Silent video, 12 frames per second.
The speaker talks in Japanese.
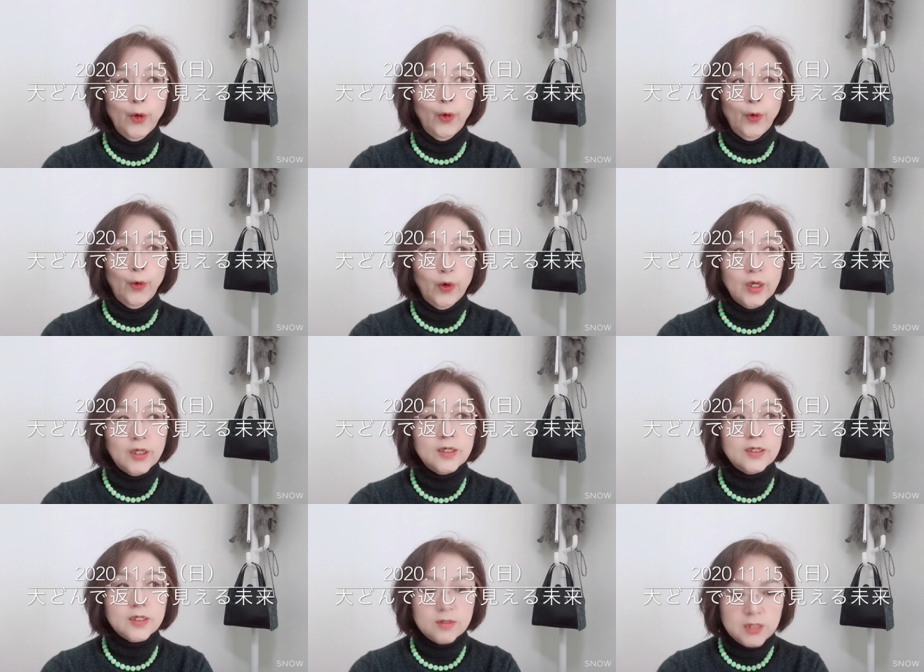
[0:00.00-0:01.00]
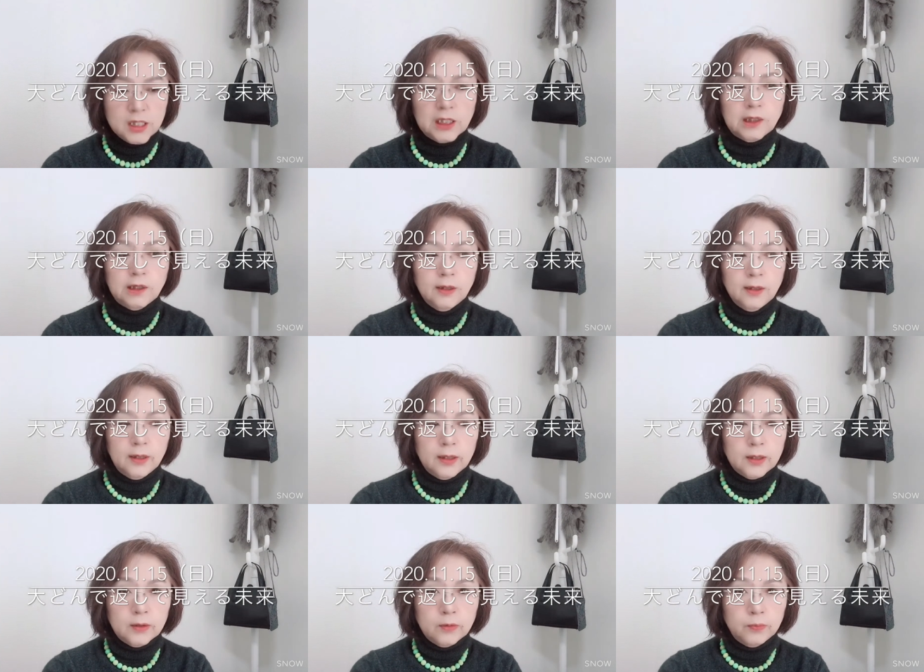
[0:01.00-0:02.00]
を得ないですし、
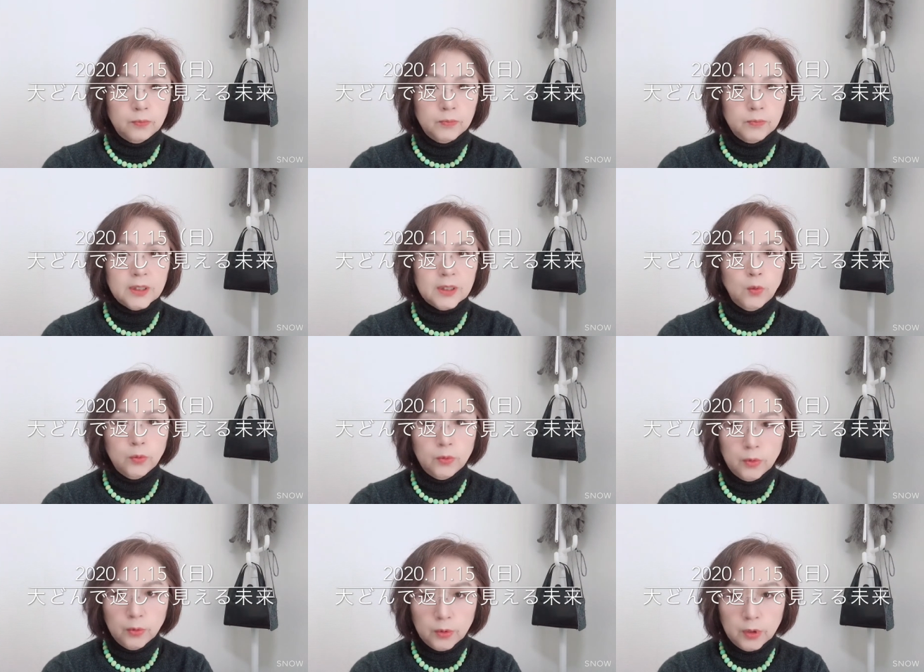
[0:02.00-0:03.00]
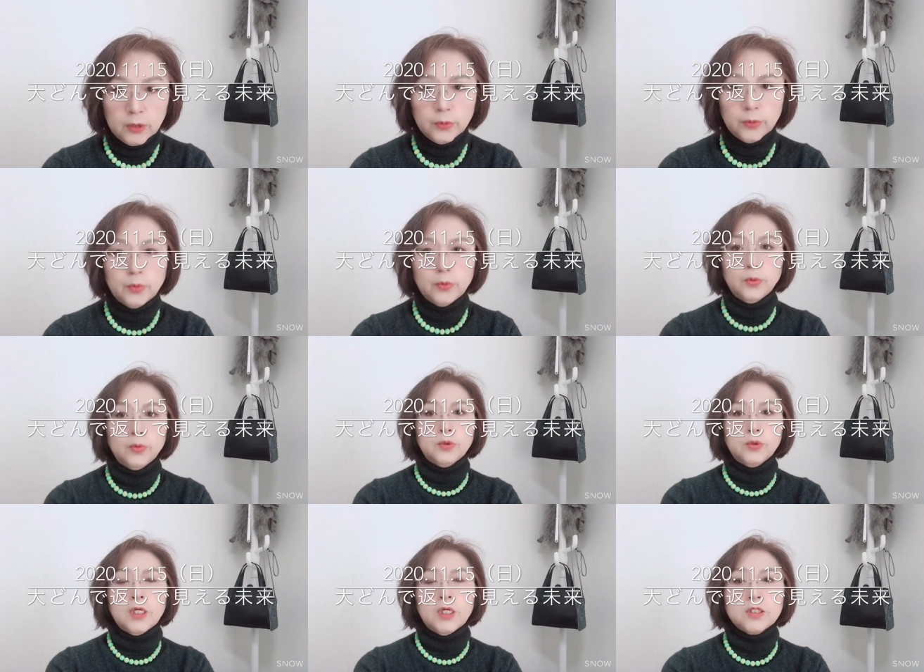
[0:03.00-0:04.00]
えー、また本当にあの
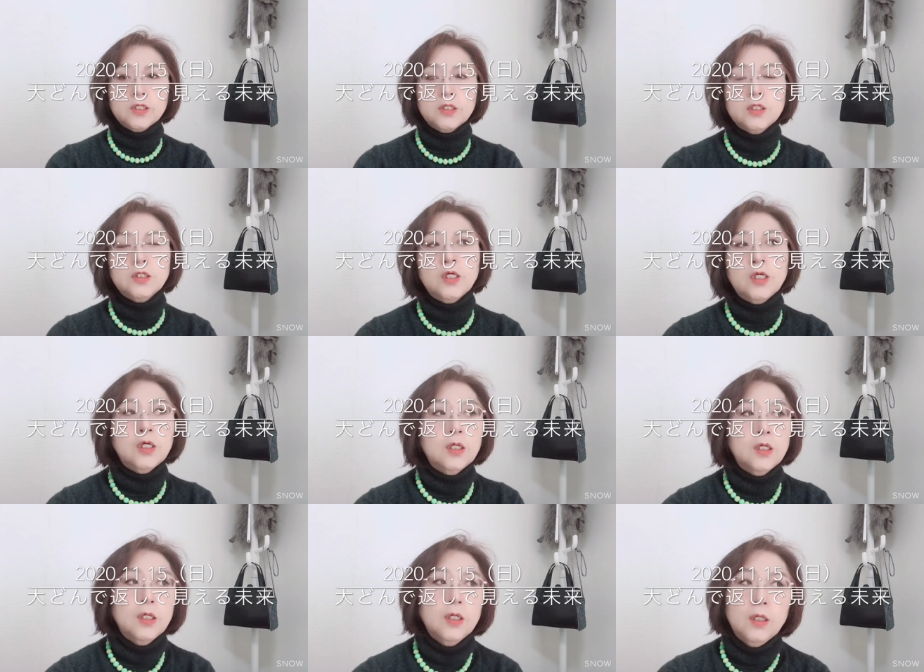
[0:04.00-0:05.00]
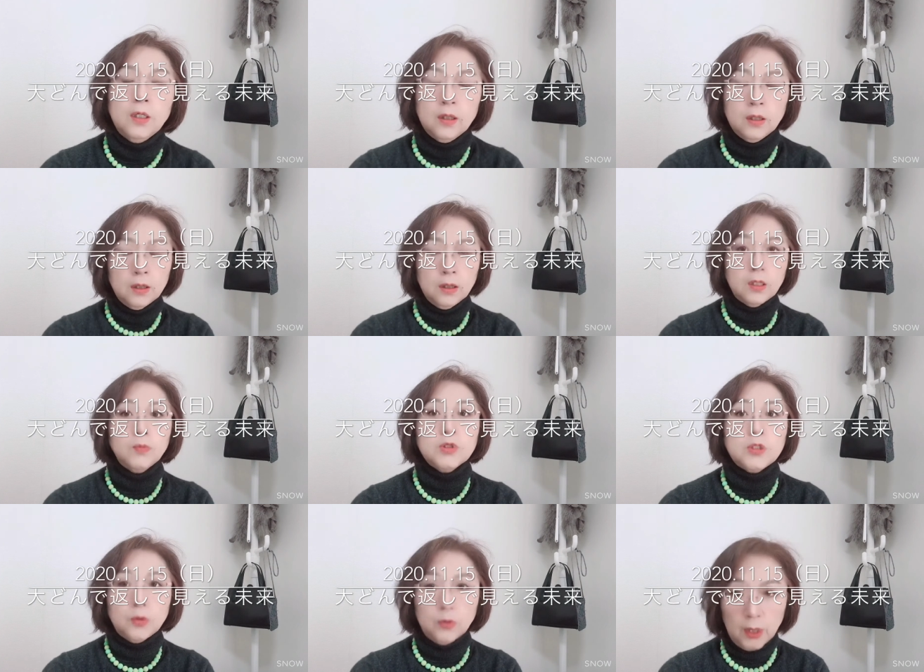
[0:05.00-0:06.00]
刷新していきま
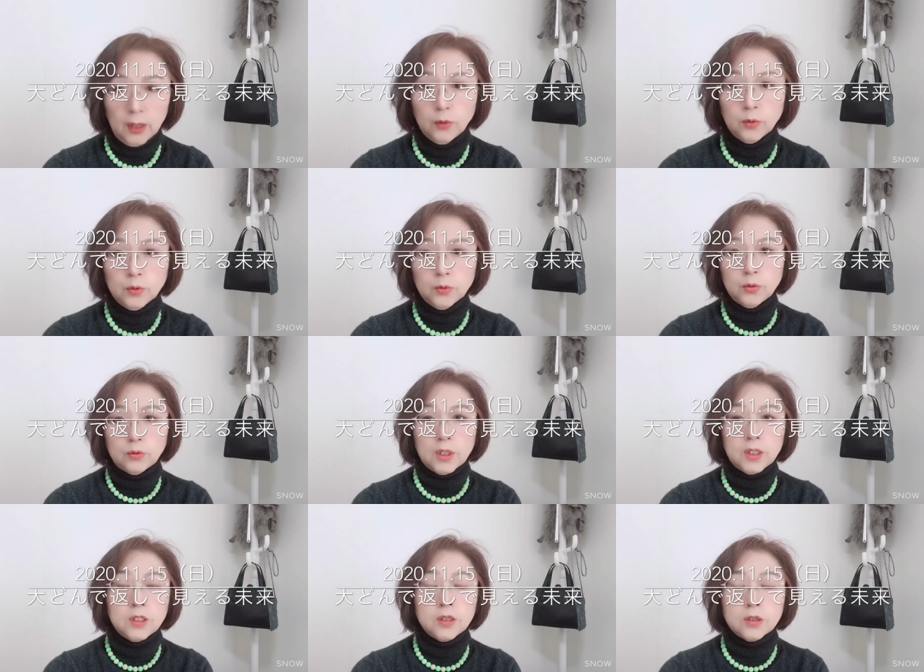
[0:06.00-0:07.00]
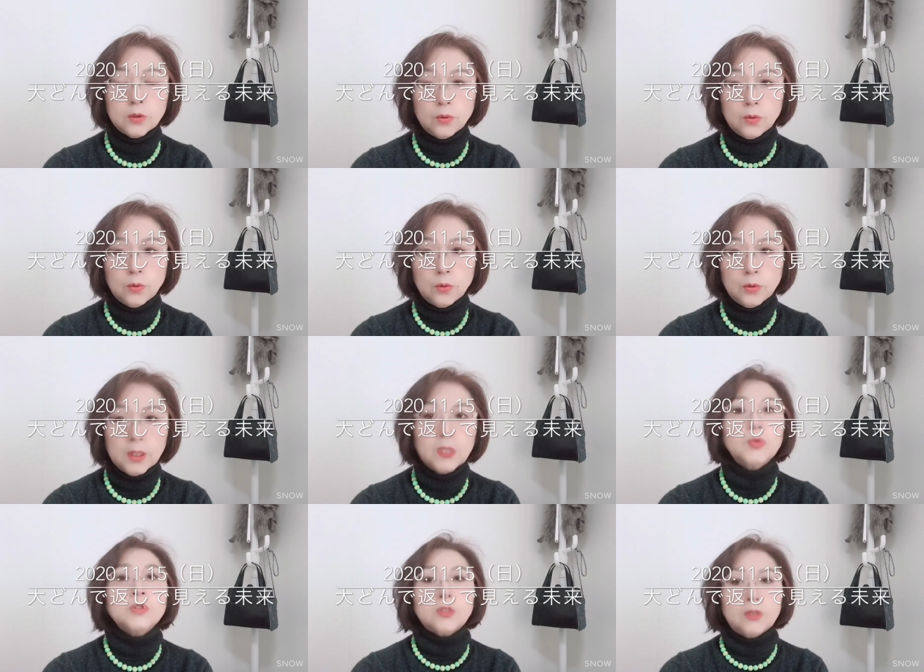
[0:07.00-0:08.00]
すよねこのことで一掃でき
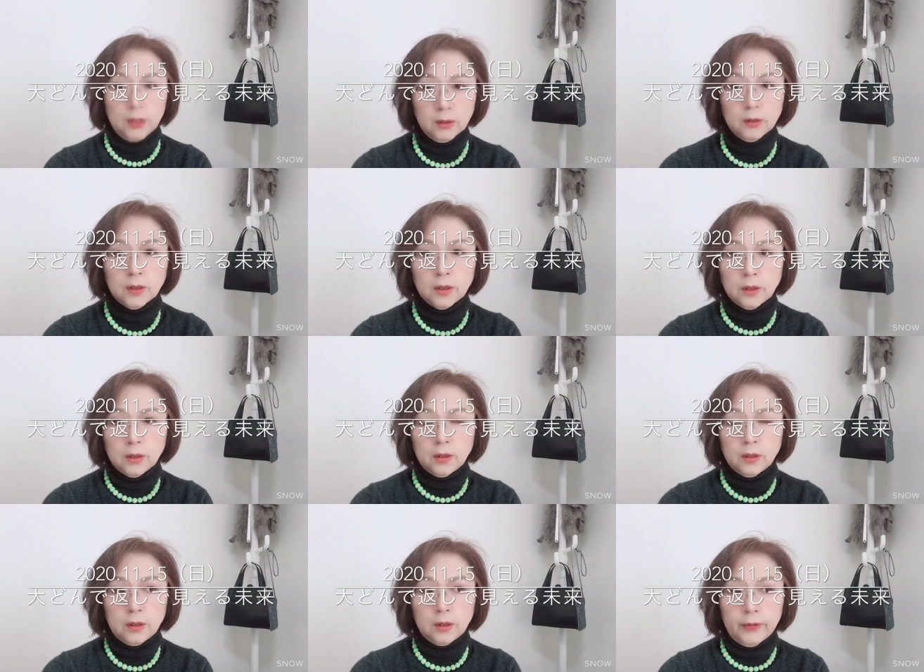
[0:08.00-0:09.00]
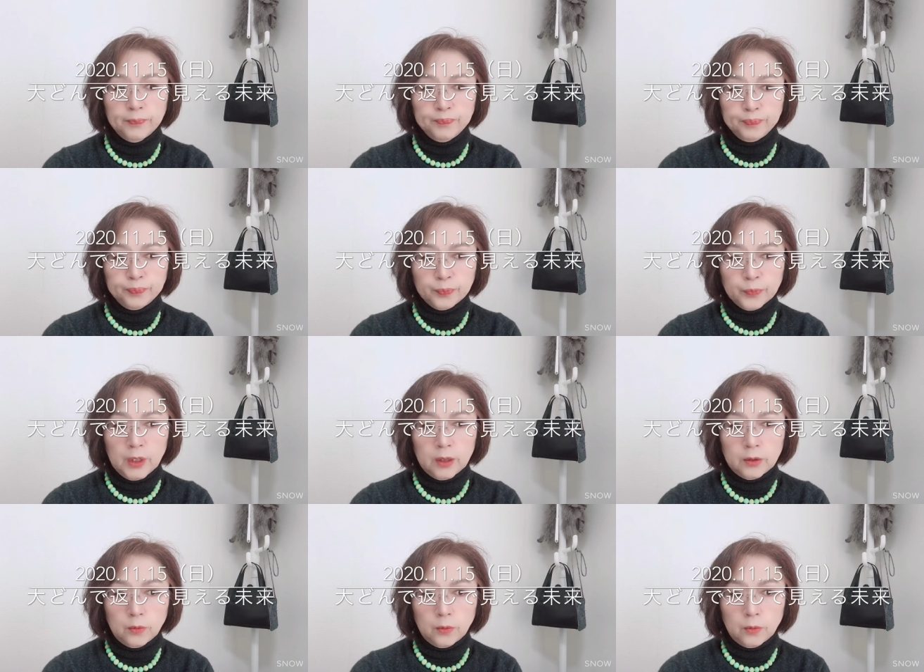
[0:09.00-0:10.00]
ますからね、えー、えー
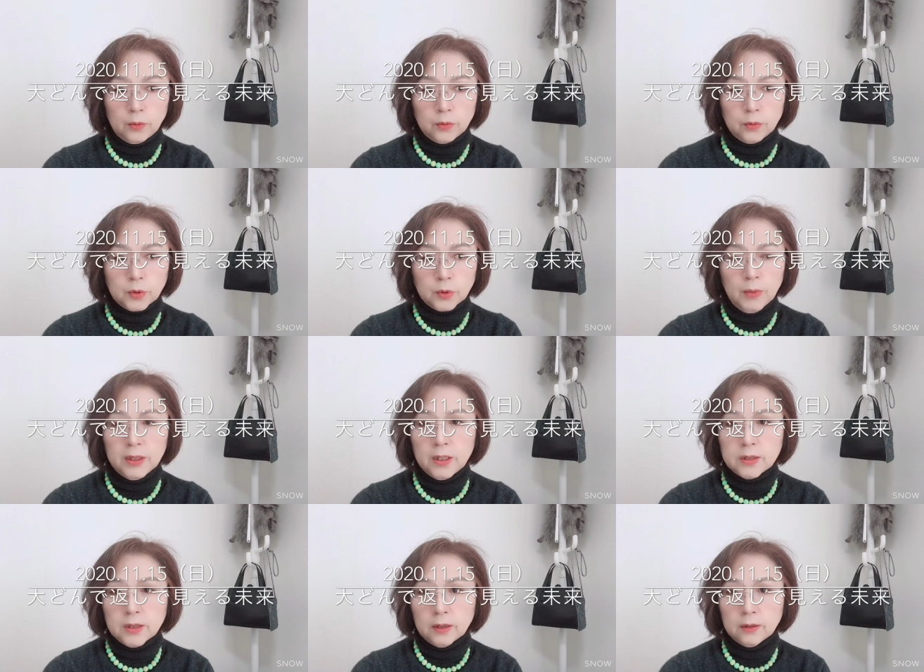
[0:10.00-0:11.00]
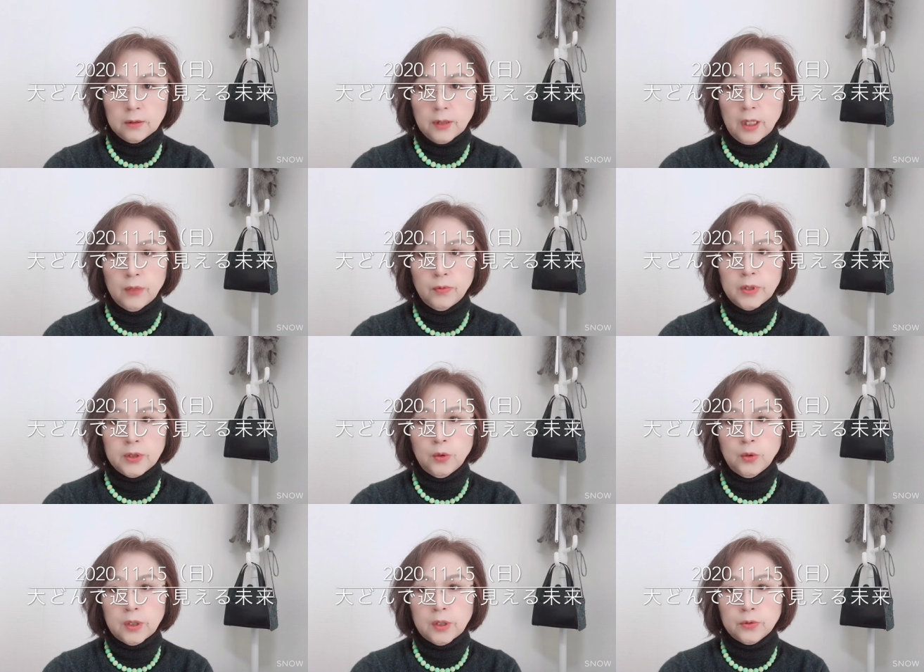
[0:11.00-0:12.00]
と、とそのバイデンさん界隈で起
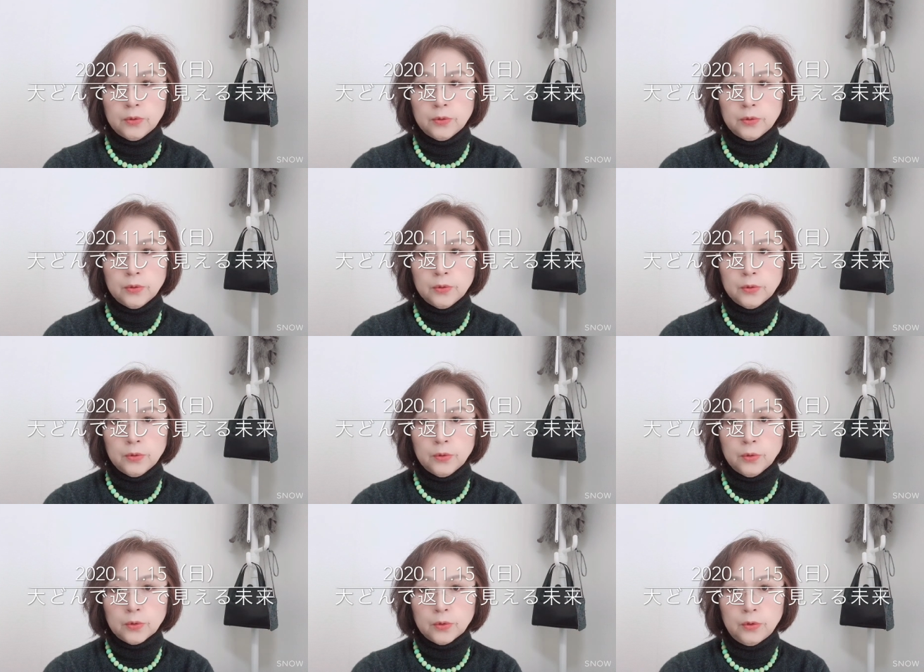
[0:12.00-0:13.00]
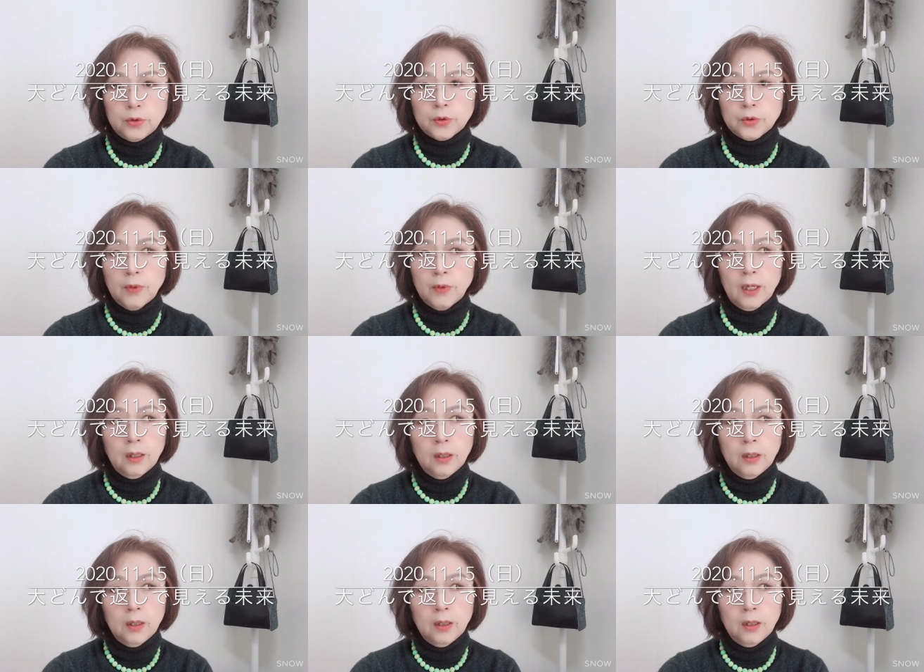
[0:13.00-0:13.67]
きてることっていうのは